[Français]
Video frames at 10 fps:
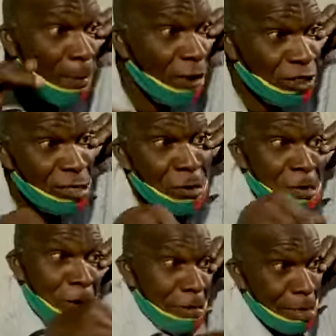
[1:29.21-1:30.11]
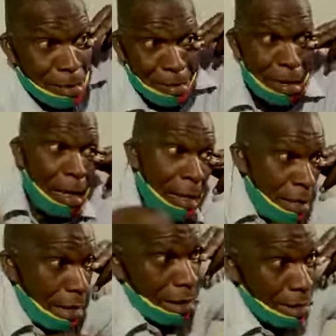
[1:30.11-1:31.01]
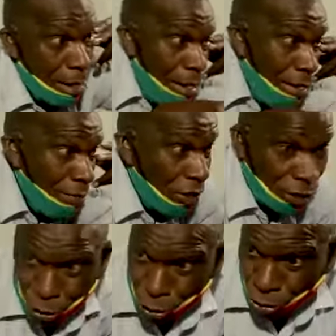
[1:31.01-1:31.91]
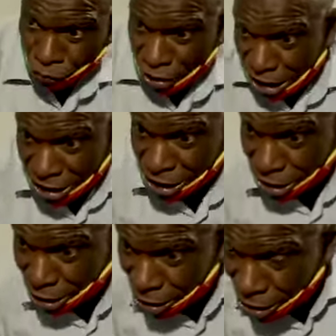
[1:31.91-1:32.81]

bave qui coule comme ça hein? tu, tu trouves que ça c'est